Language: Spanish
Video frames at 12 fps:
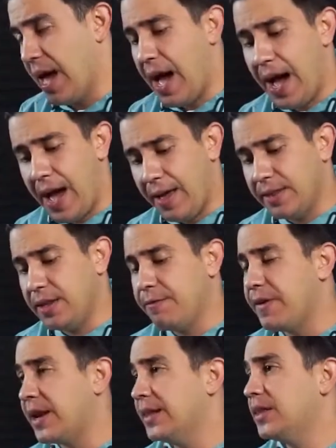a
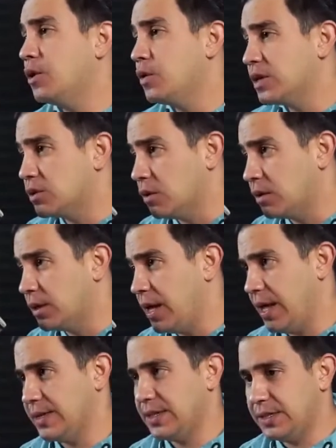diferente horizonte,
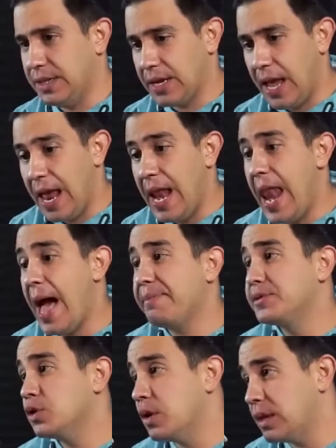es decir, el
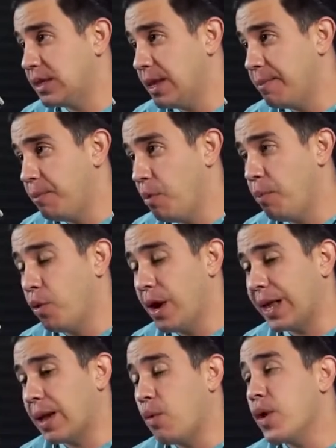lapso de tiempo por
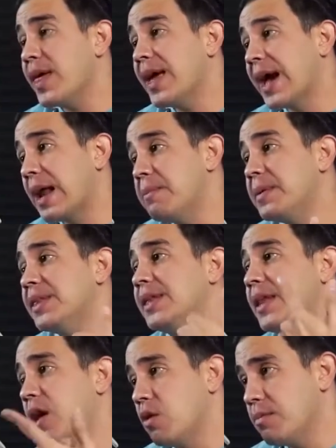el que voy a dejar mi
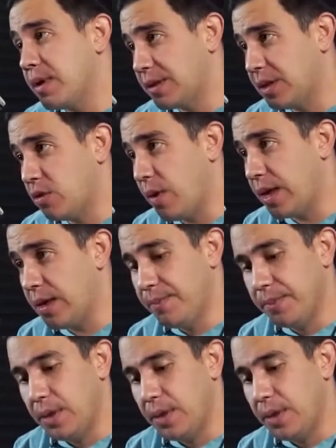dinero invertido ahí.